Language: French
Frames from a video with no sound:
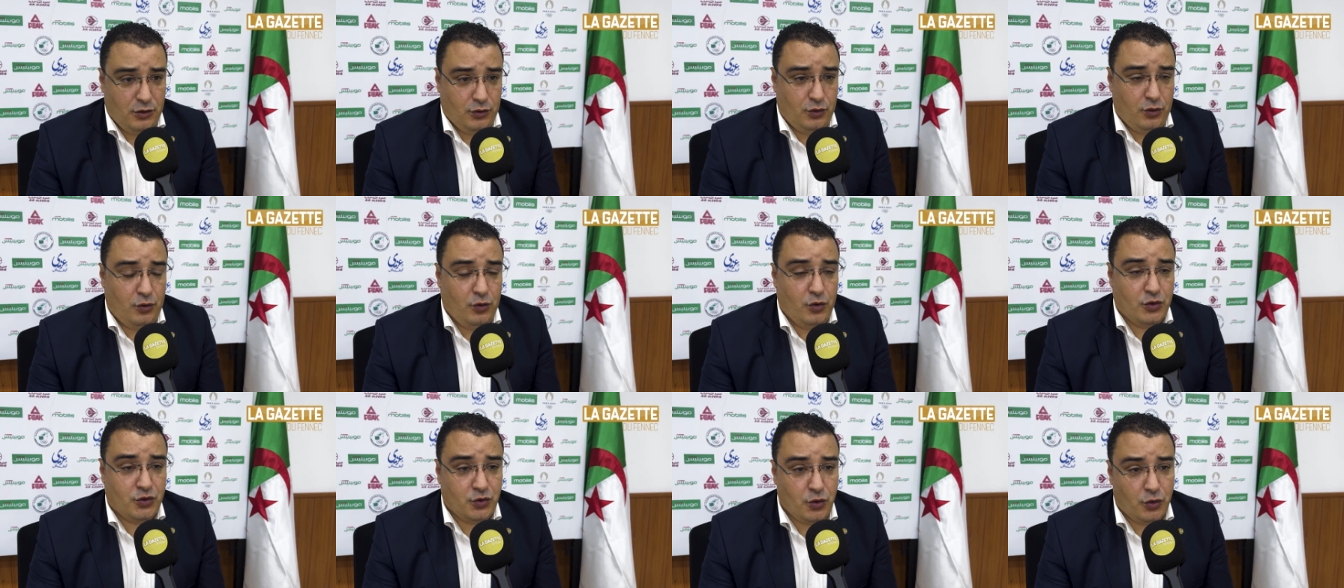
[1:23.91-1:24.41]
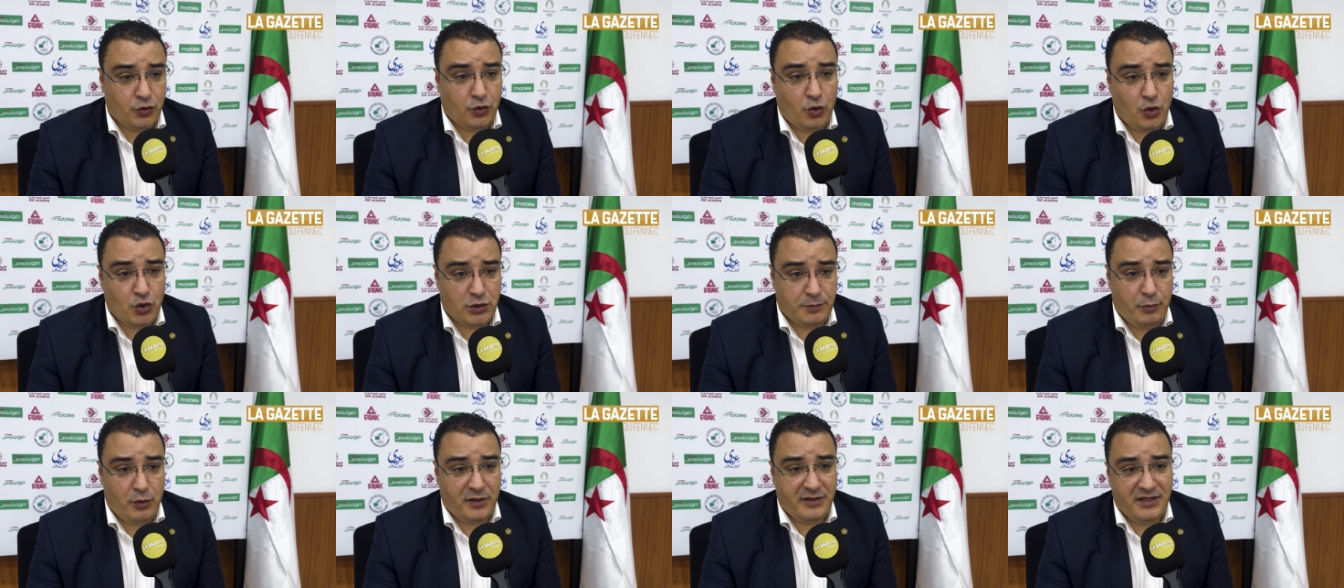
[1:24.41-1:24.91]
dans le centre
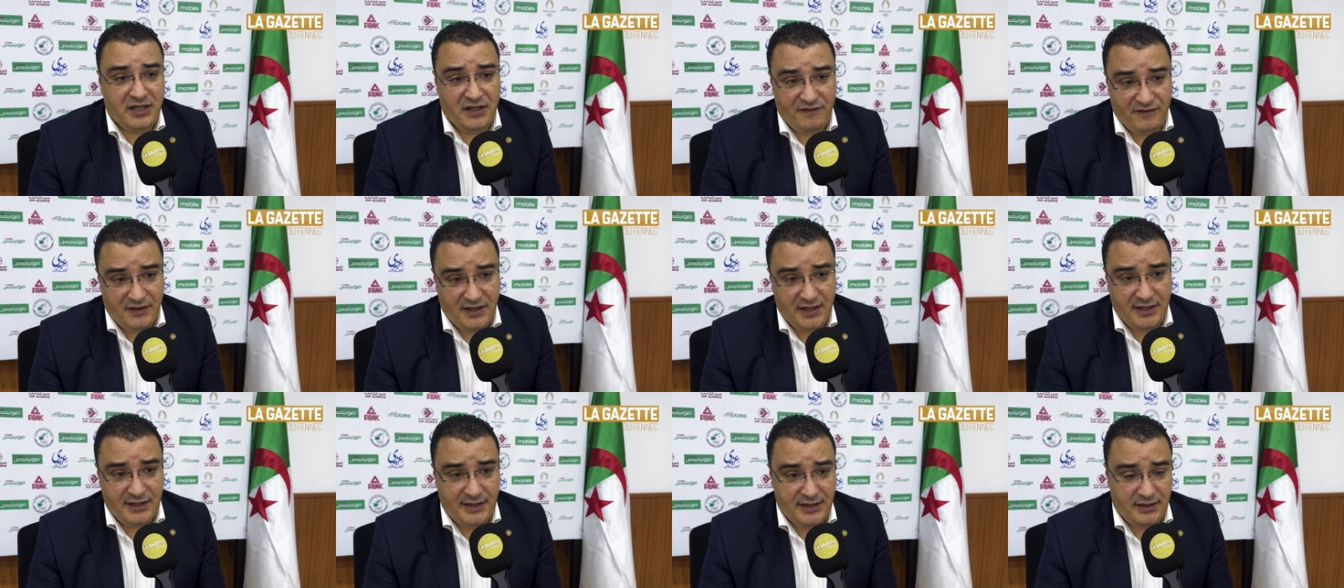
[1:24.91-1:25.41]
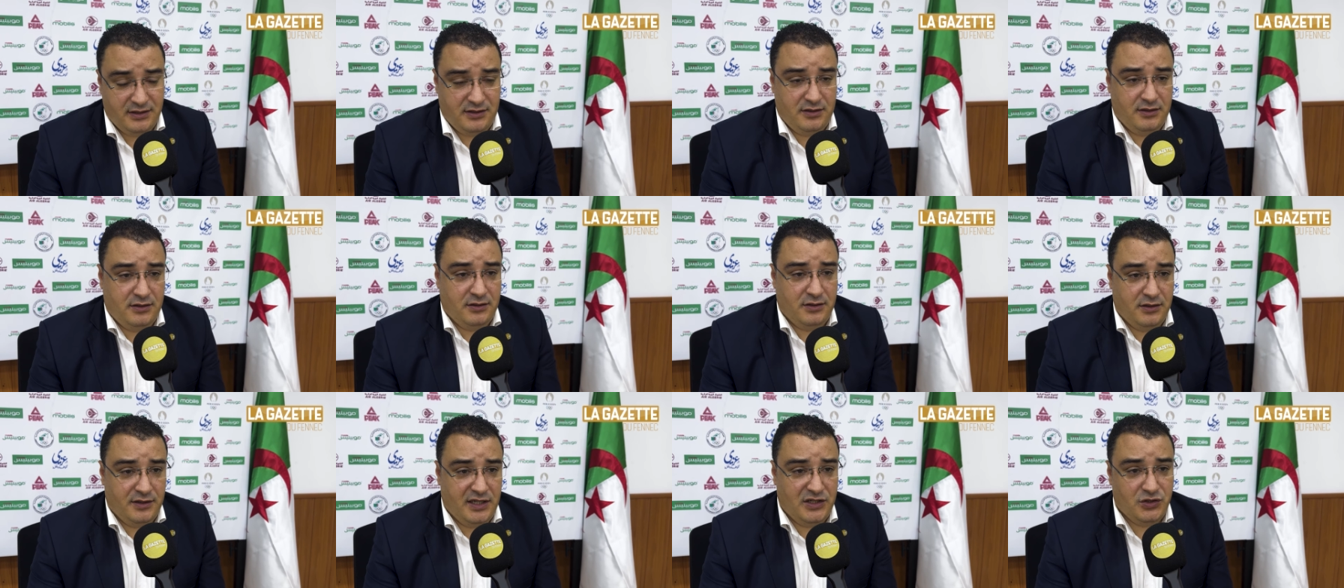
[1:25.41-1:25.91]
sportif d'élite
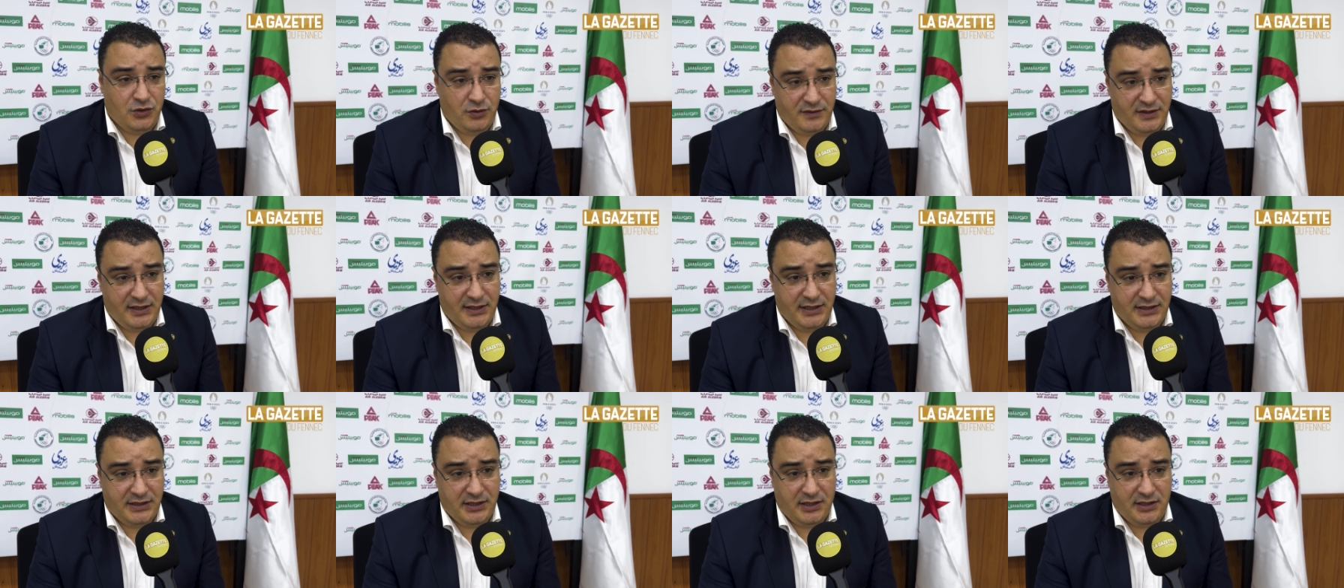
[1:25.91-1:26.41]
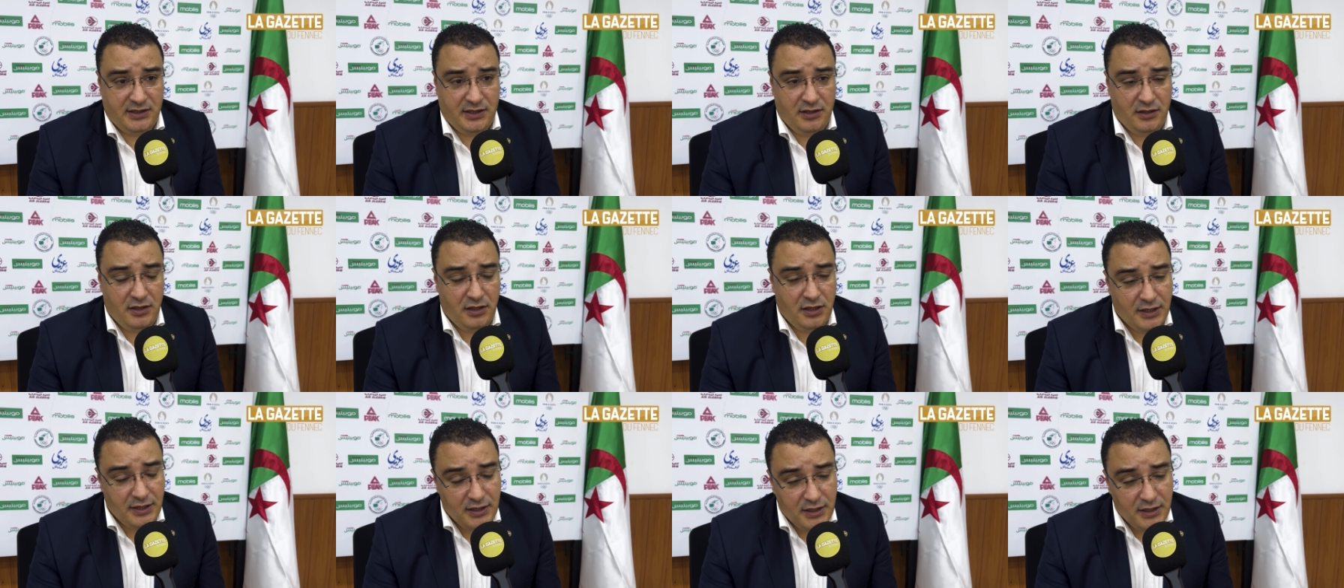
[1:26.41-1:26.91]
euh, national italien.